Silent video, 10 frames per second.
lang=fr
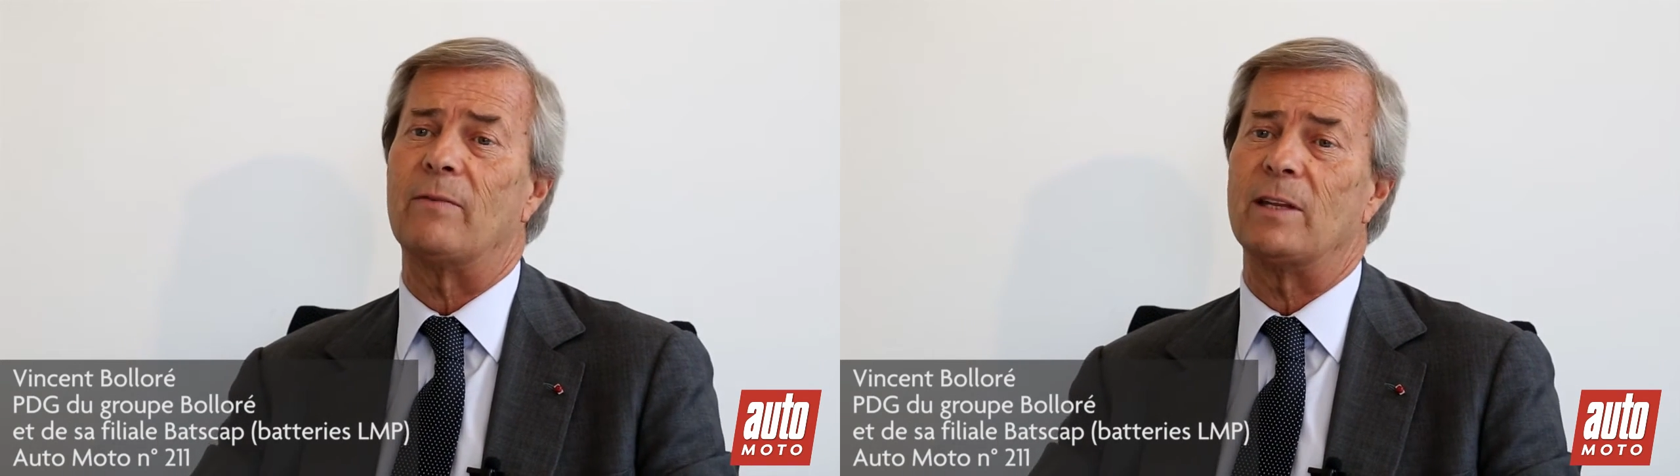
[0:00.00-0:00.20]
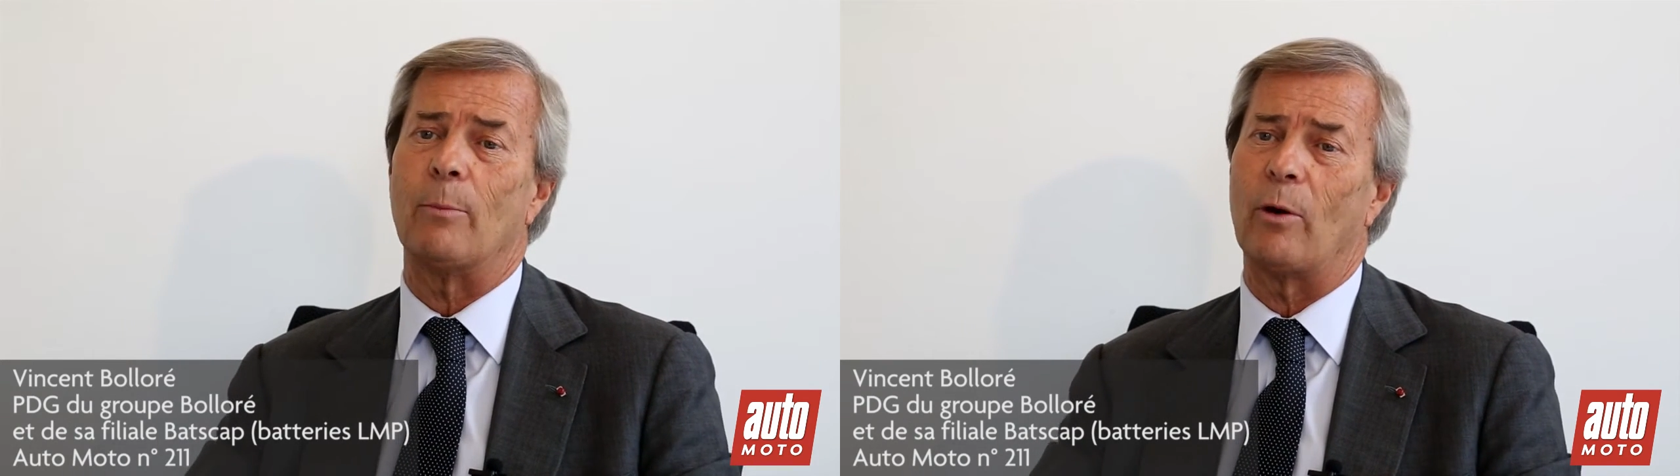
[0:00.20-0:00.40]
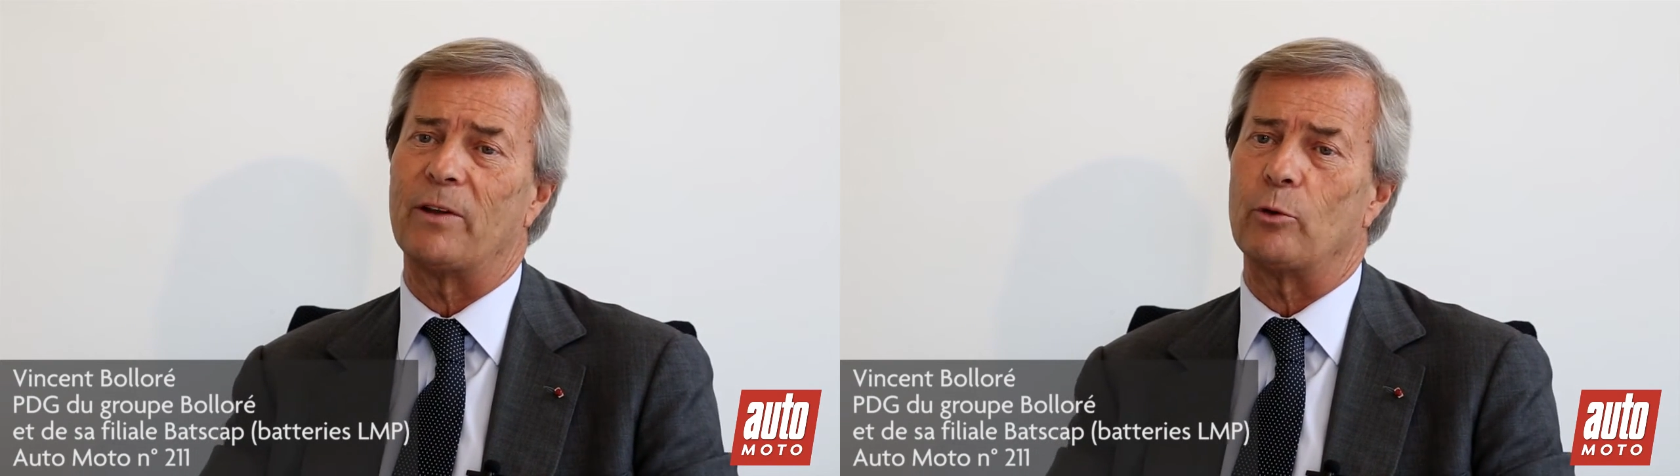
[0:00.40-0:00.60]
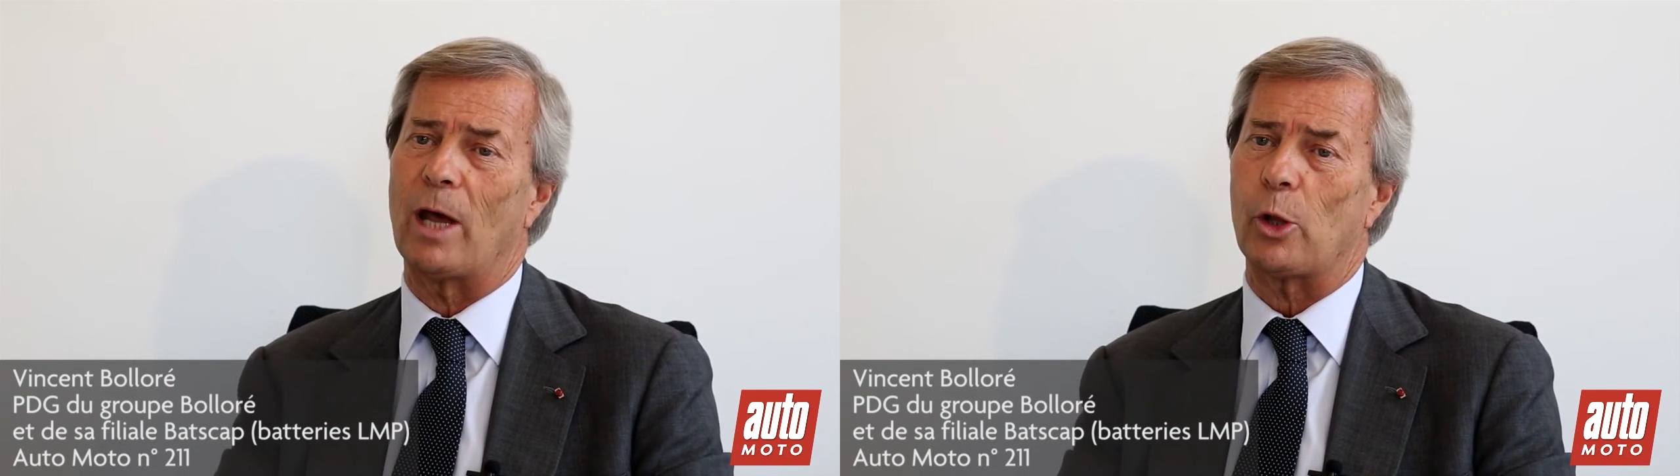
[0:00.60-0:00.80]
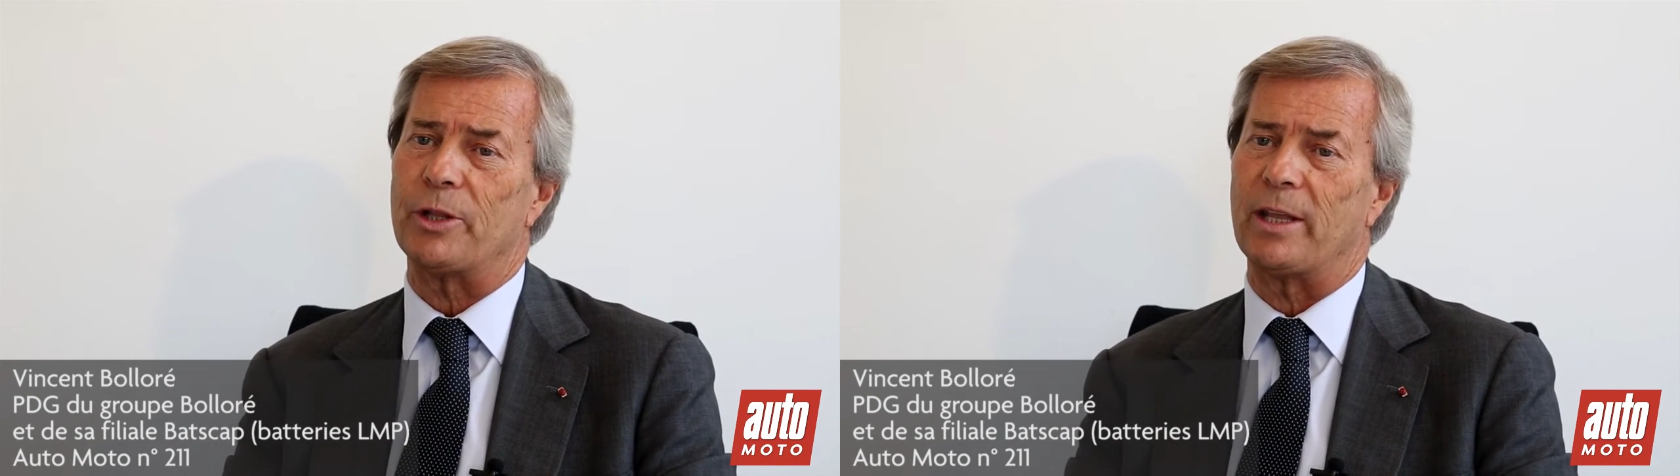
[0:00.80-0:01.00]
évidemment avec une
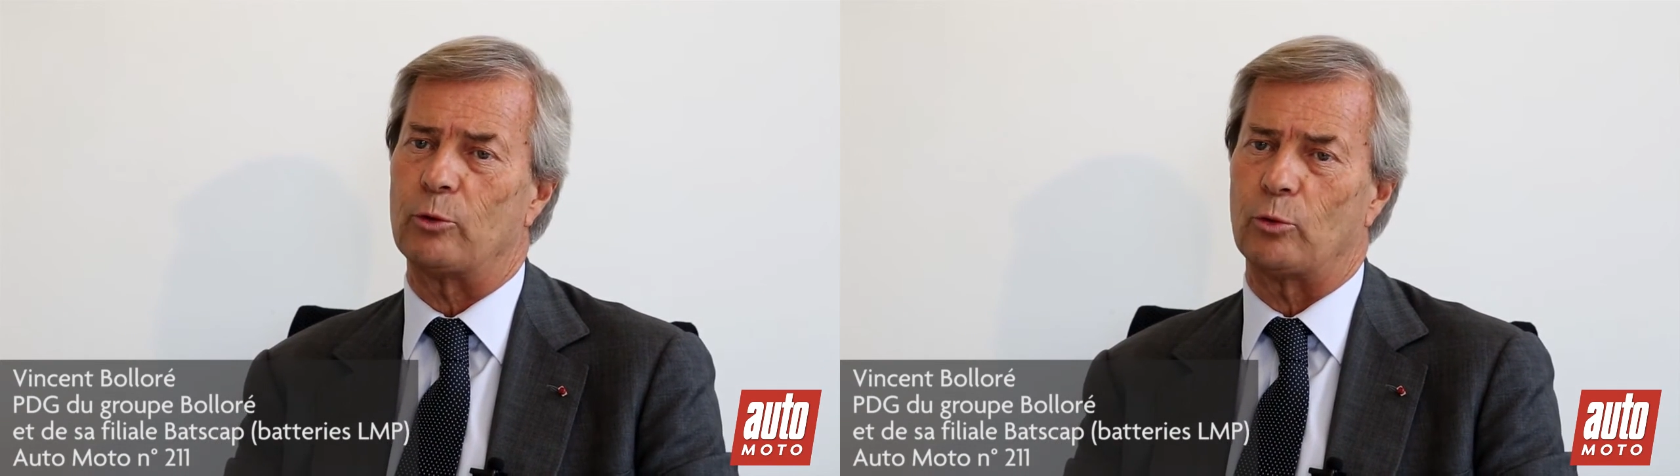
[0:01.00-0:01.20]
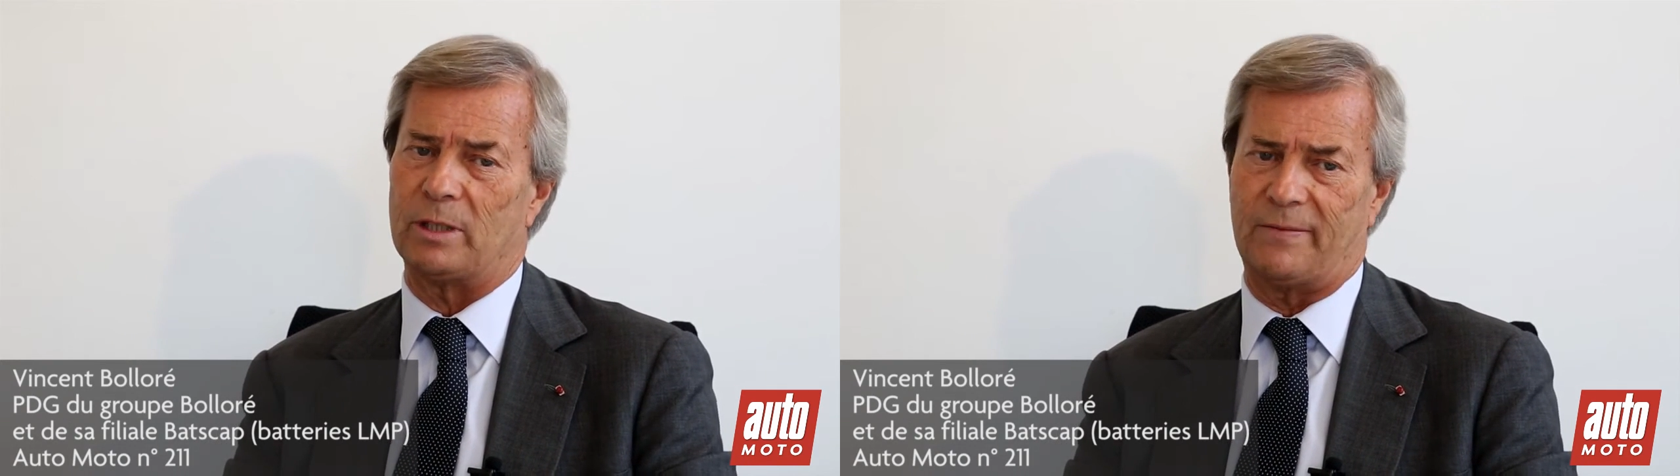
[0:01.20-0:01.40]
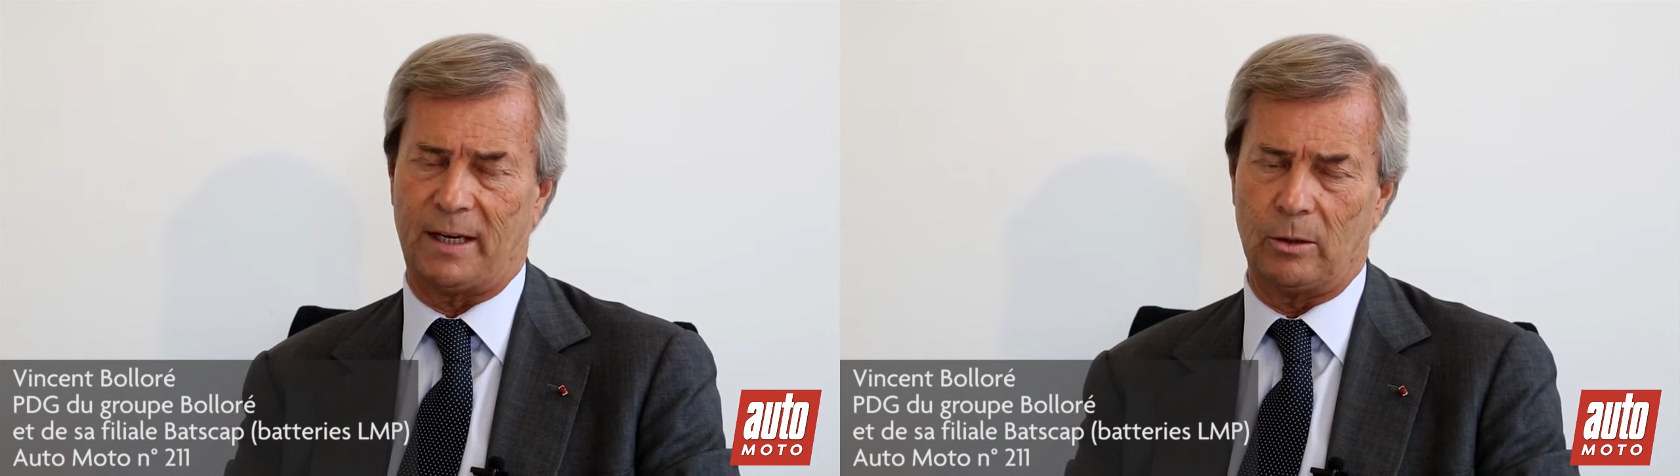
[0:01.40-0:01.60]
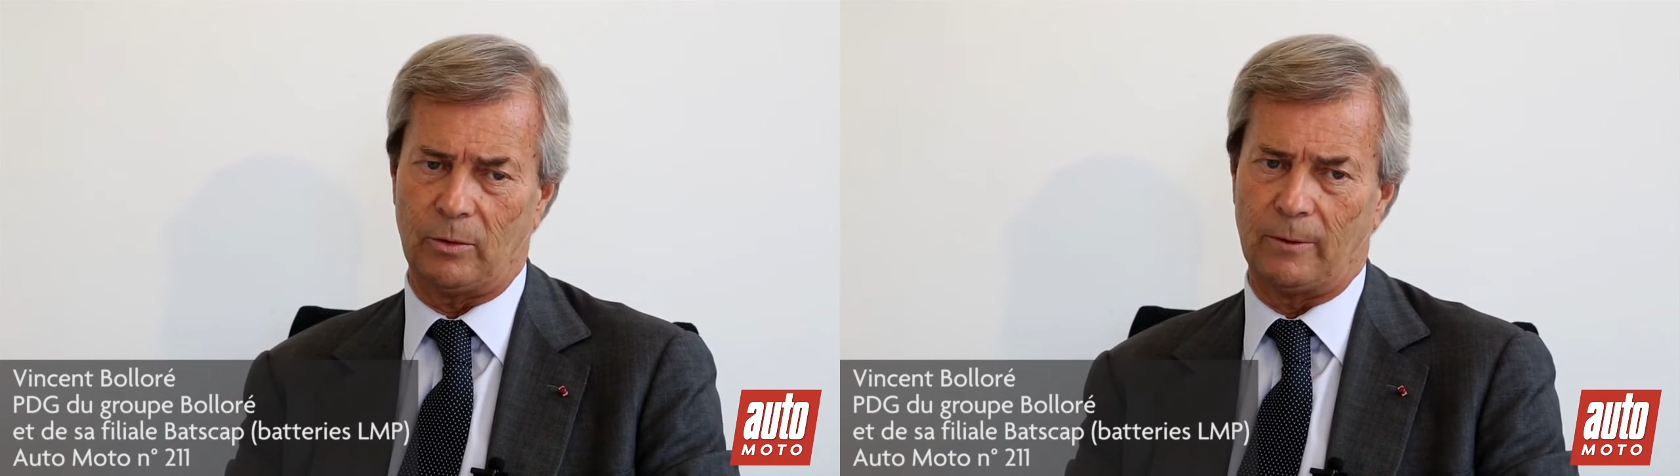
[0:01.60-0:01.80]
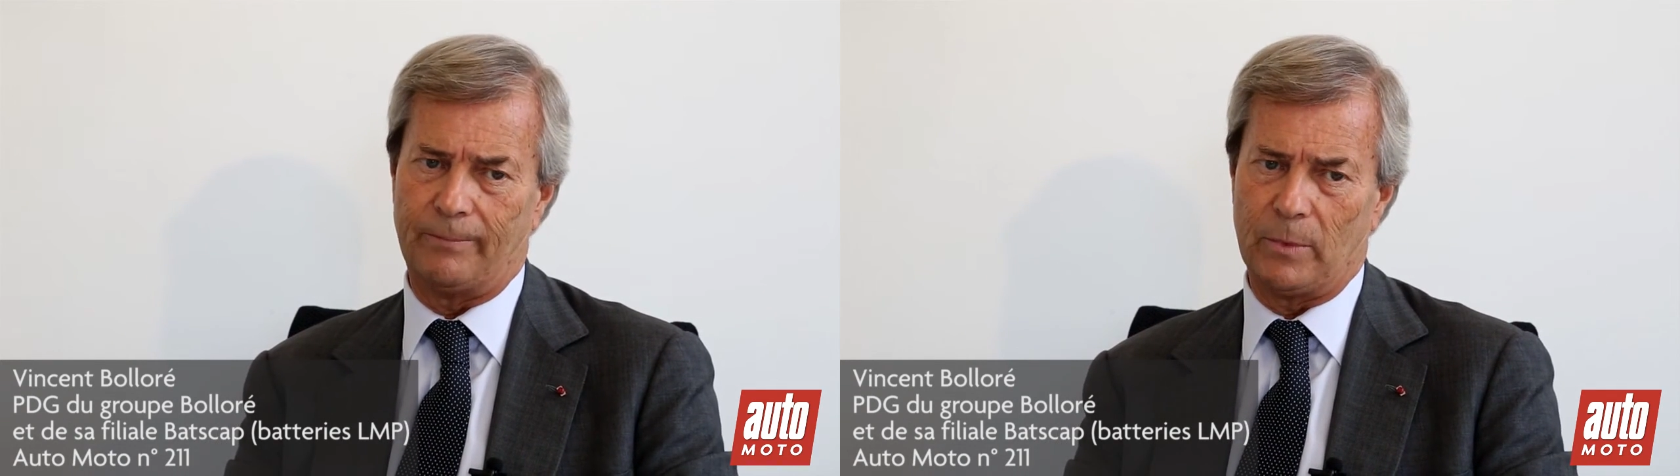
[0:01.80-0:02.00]
architecture différente.